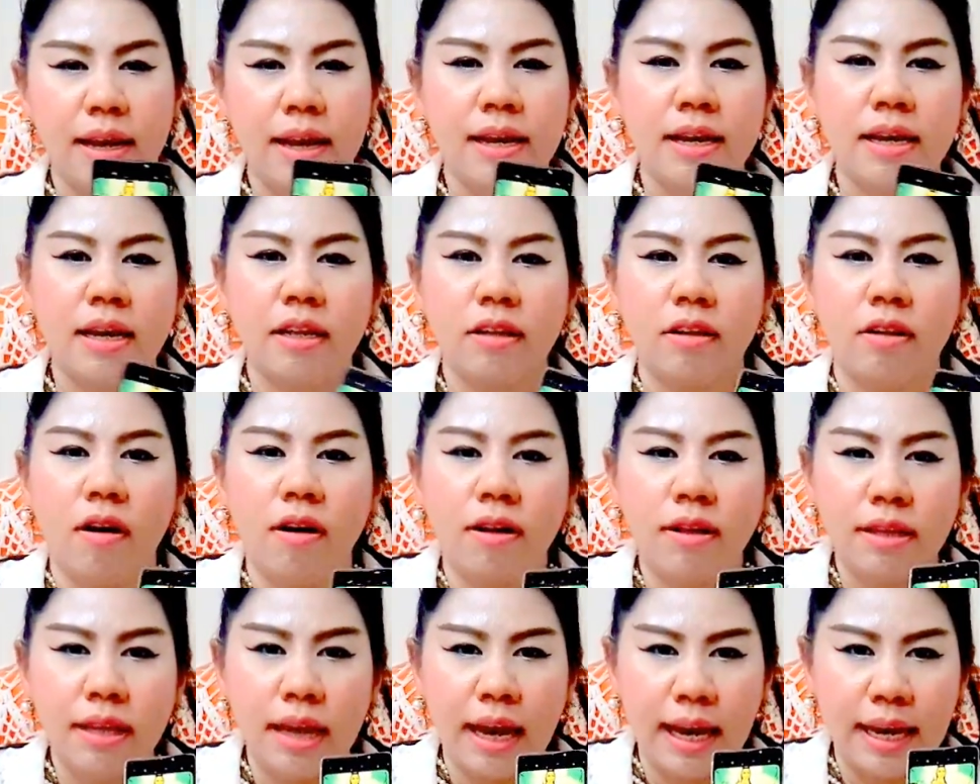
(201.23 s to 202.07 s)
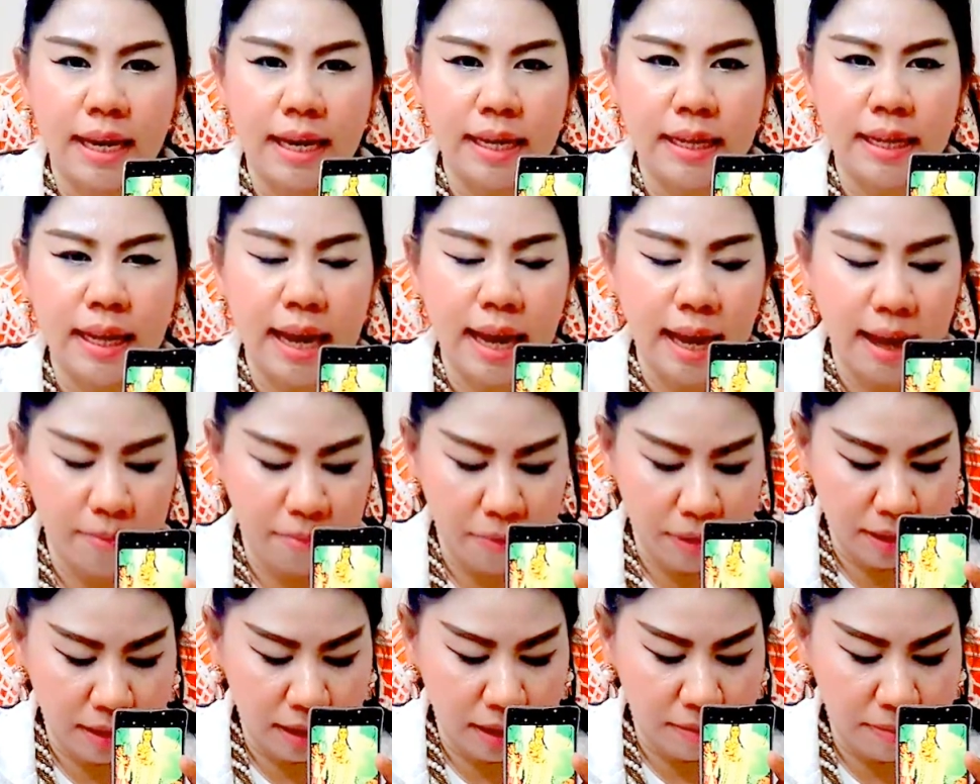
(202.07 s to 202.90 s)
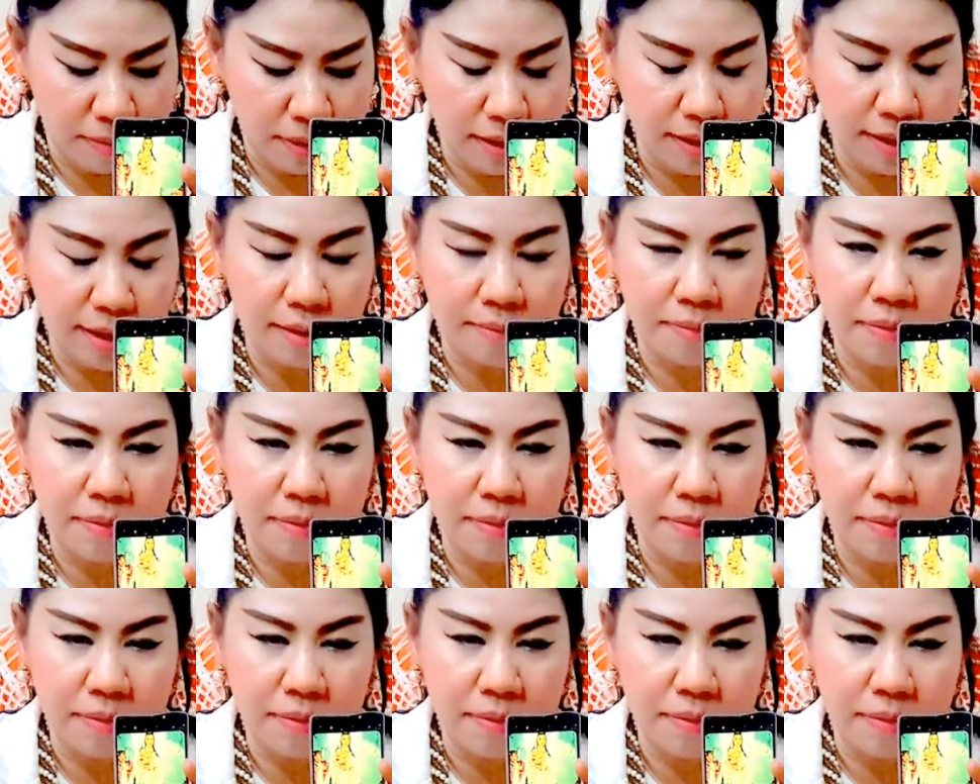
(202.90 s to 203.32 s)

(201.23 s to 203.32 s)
ได้เงินก้อนใหญ่นะคะเป็นเงินพิเศ